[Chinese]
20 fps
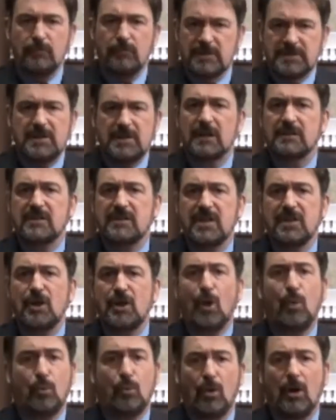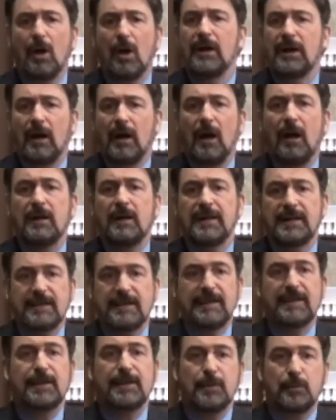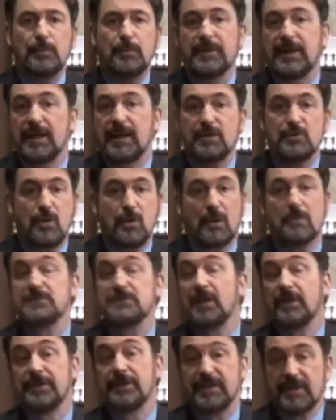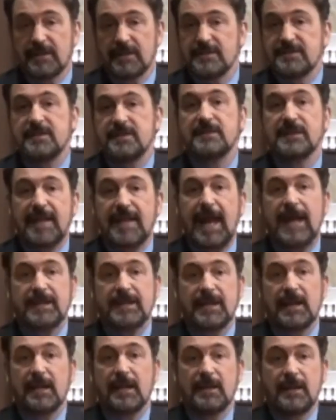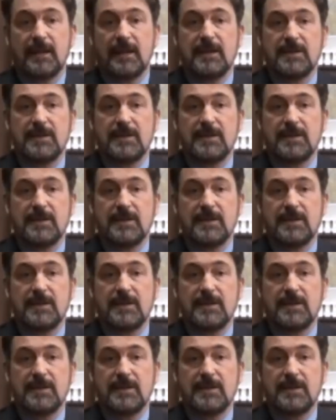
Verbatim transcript: 文章提到我2006年创造的一个新的概念，